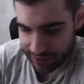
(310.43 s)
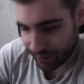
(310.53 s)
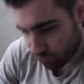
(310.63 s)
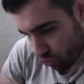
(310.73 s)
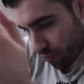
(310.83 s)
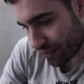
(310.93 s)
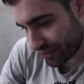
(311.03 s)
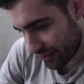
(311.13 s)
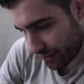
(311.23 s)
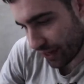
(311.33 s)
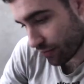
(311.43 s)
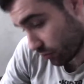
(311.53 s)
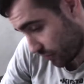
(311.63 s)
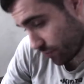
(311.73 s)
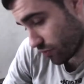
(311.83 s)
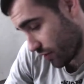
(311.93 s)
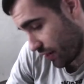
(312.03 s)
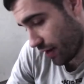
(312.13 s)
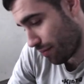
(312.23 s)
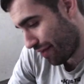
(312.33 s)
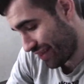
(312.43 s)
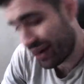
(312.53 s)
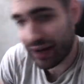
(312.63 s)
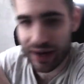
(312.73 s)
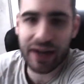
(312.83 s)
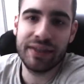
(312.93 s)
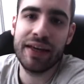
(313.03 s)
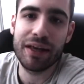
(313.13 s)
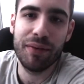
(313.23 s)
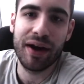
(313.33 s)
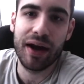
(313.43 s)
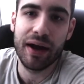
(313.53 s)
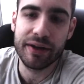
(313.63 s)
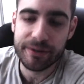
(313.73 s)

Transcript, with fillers: Tenemos que convertirla bueno, tenemos que almacenarla en grasa y quemarla.